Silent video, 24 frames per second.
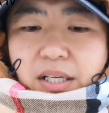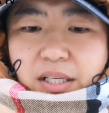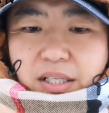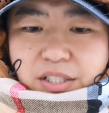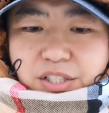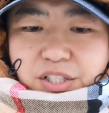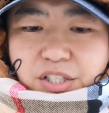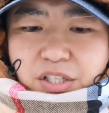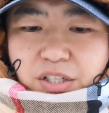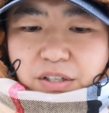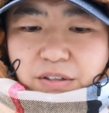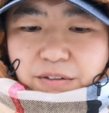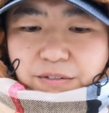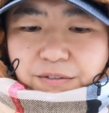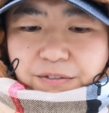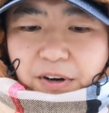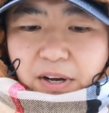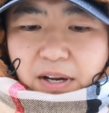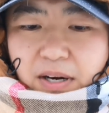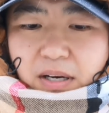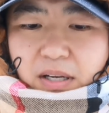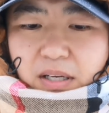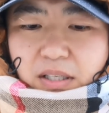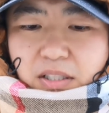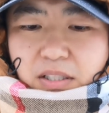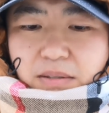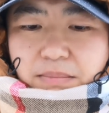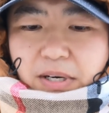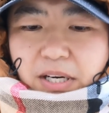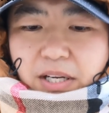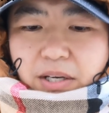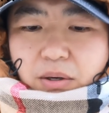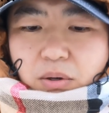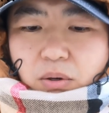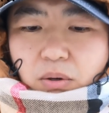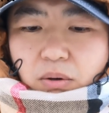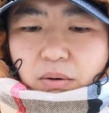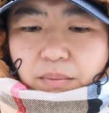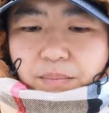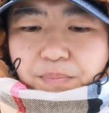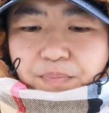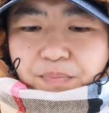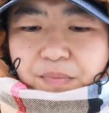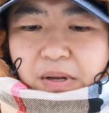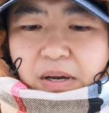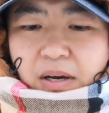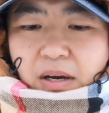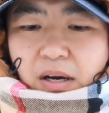侵犯了日本领空，
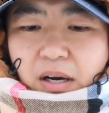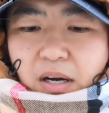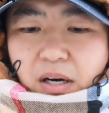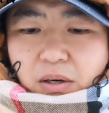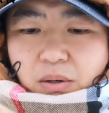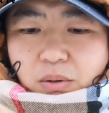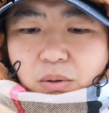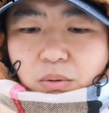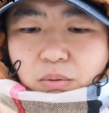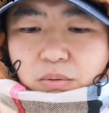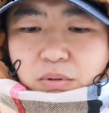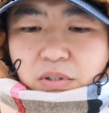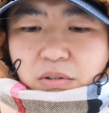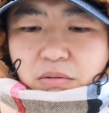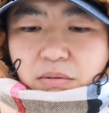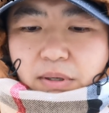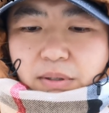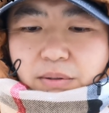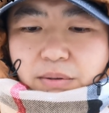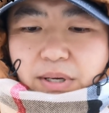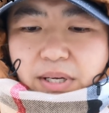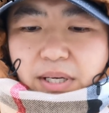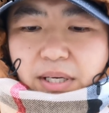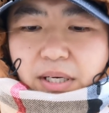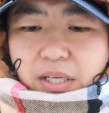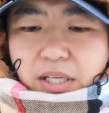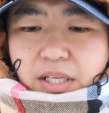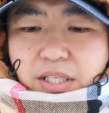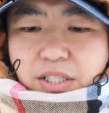航空自卫队